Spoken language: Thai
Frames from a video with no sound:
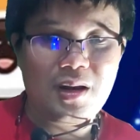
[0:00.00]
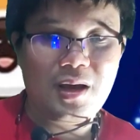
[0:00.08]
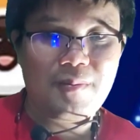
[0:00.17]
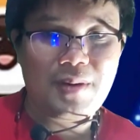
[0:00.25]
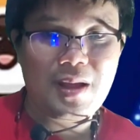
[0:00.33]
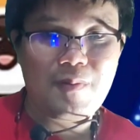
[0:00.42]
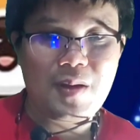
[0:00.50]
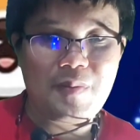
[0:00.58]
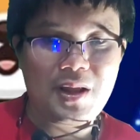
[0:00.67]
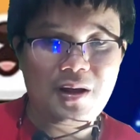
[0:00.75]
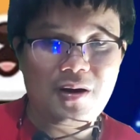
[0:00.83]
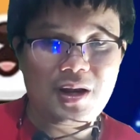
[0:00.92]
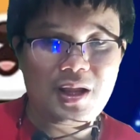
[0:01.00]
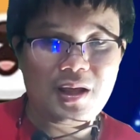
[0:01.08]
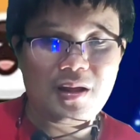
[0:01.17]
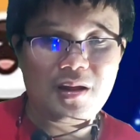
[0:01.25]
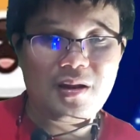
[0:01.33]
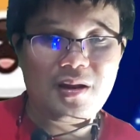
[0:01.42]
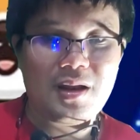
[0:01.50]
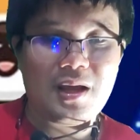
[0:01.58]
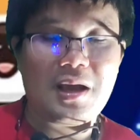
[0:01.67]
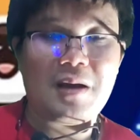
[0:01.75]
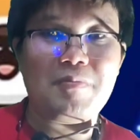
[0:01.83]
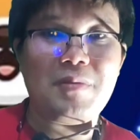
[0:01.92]
เริ่มให้ Baby d o อเนี่ย
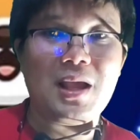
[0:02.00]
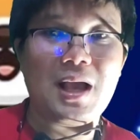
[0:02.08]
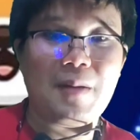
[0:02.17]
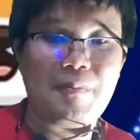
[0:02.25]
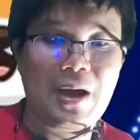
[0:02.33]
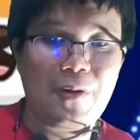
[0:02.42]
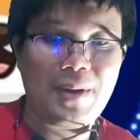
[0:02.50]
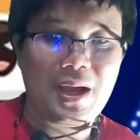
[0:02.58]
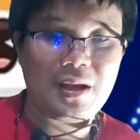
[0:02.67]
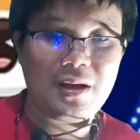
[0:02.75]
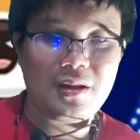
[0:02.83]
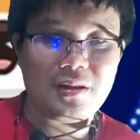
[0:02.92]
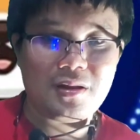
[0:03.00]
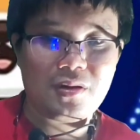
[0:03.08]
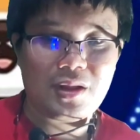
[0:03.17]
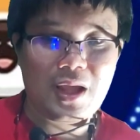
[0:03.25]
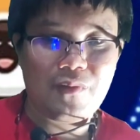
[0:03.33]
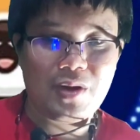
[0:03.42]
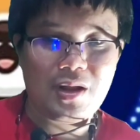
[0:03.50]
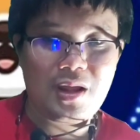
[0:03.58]
นะครับ มีการเผามากขึ้นตั้งแต่วั